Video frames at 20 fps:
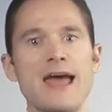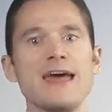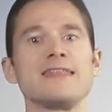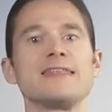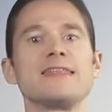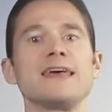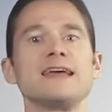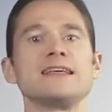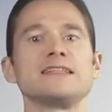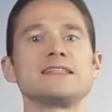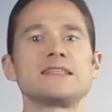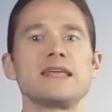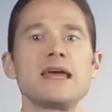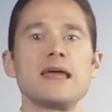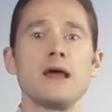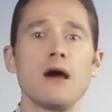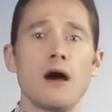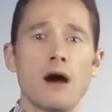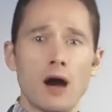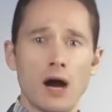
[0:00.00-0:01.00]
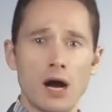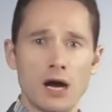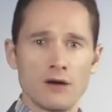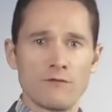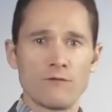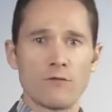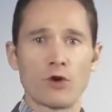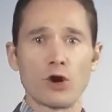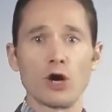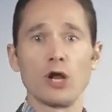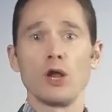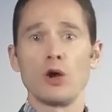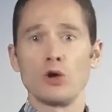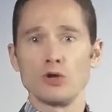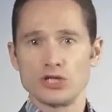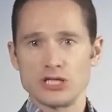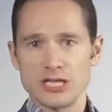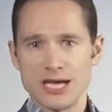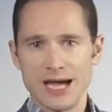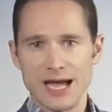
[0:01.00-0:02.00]
và xương sẽ trở nên cứng
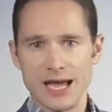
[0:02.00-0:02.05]
cáp